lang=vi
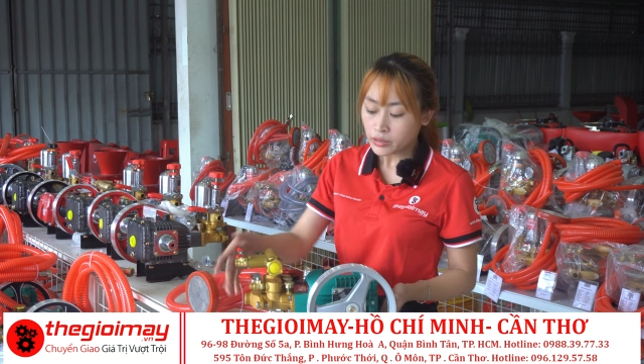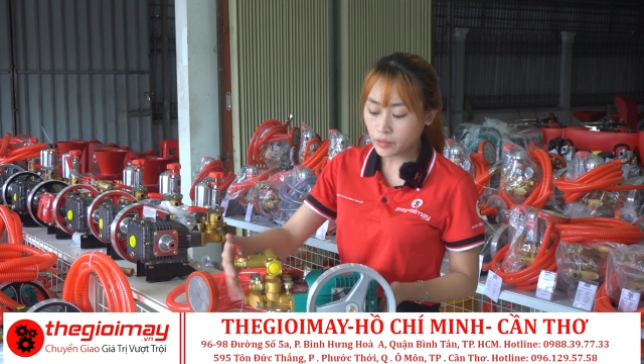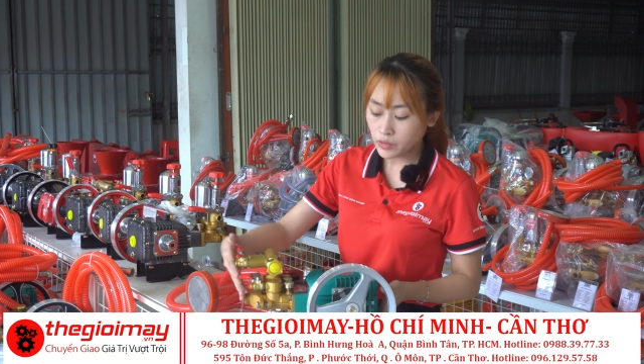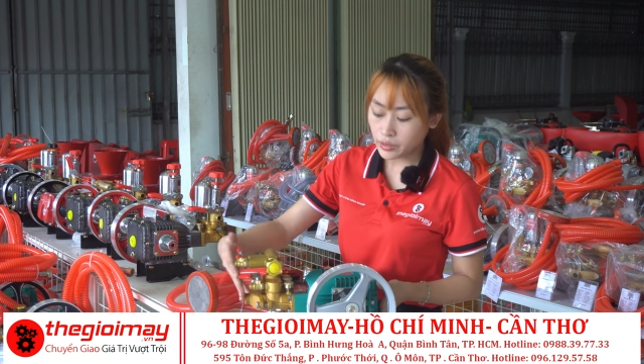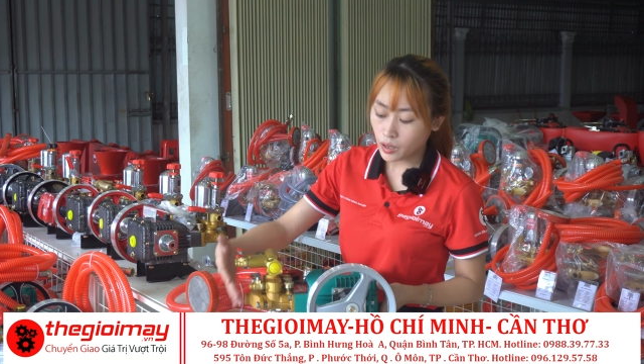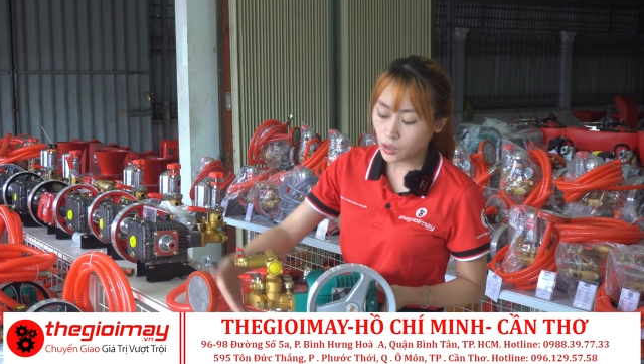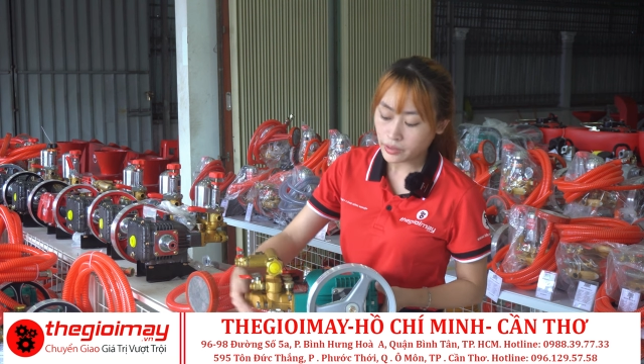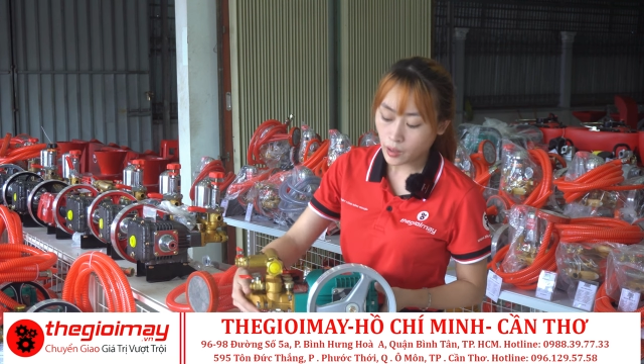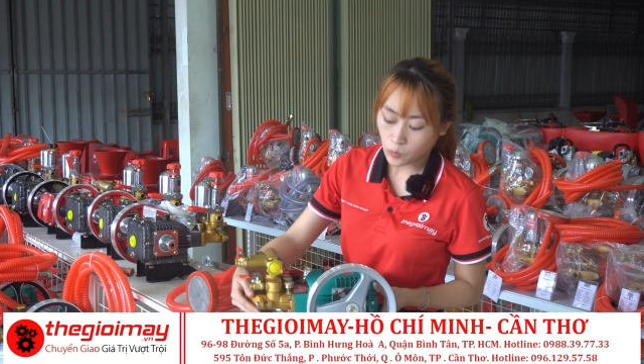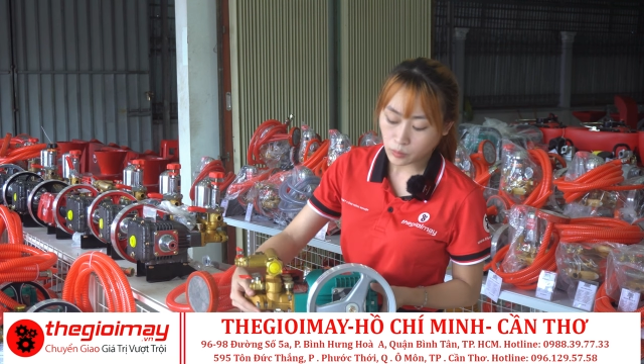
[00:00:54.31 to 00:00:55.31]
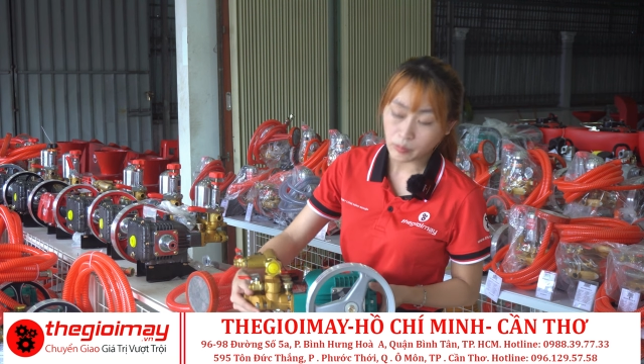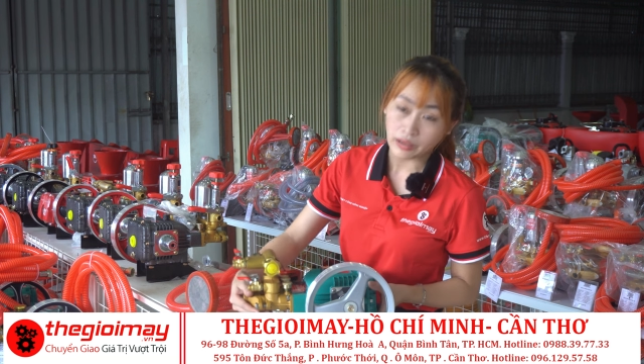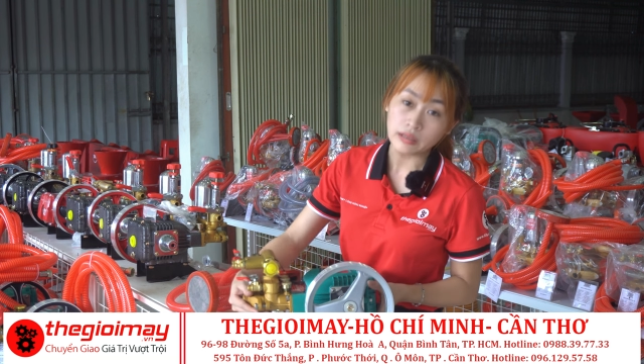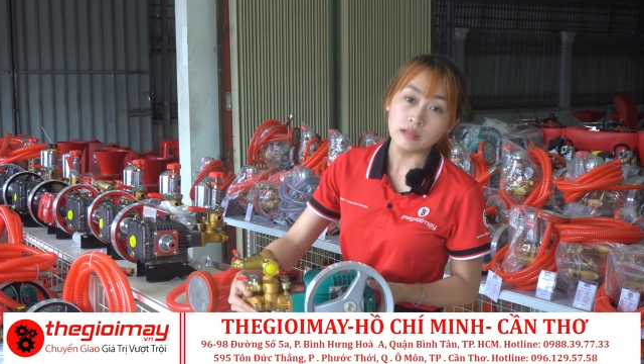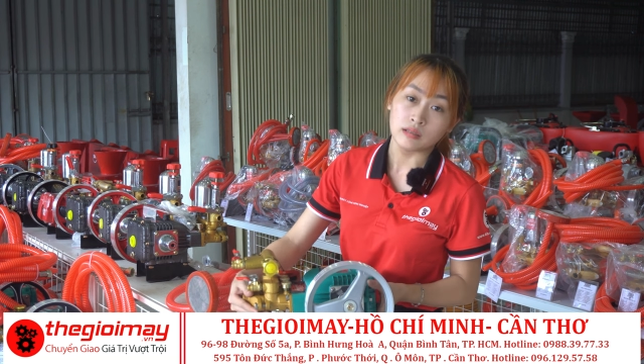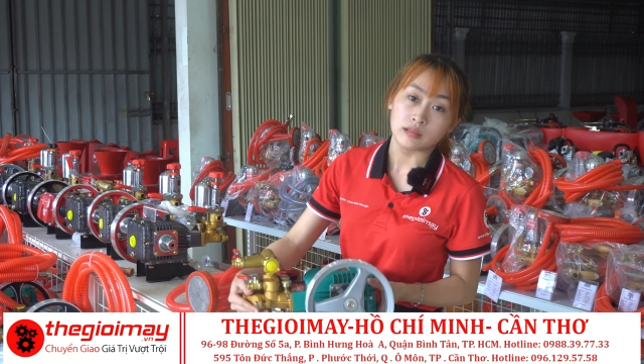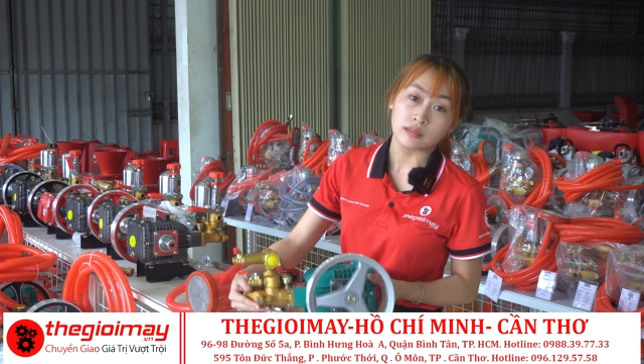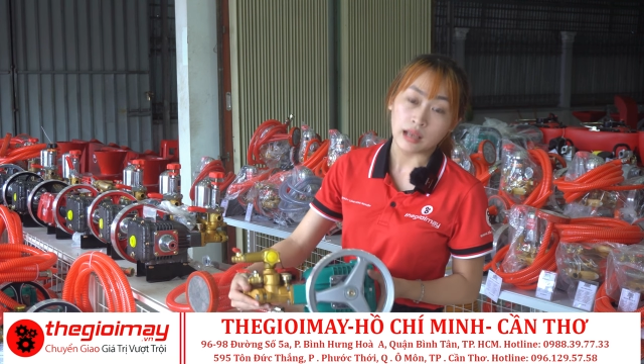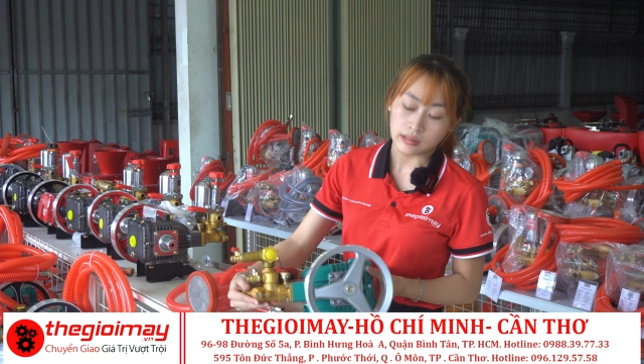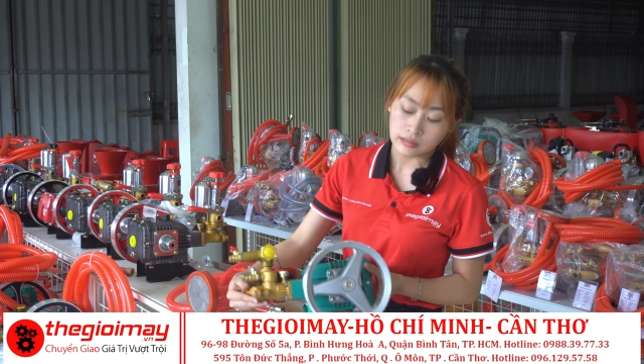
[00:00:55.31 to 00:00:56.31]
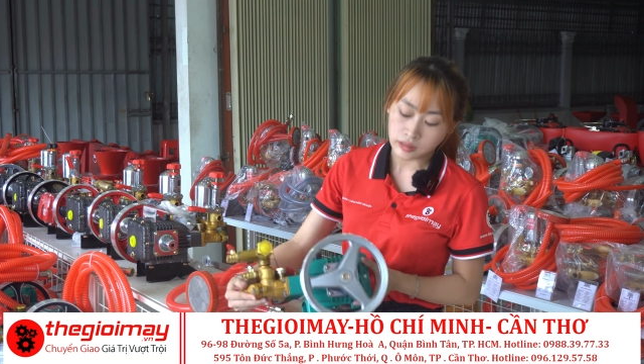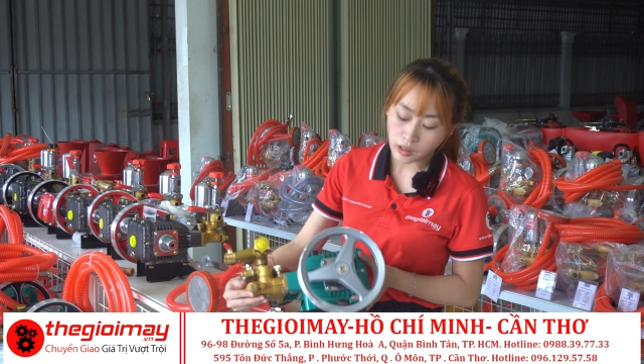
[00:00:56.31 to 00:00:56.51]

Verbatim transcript: Thêm vào đó, đầu của máy được đặt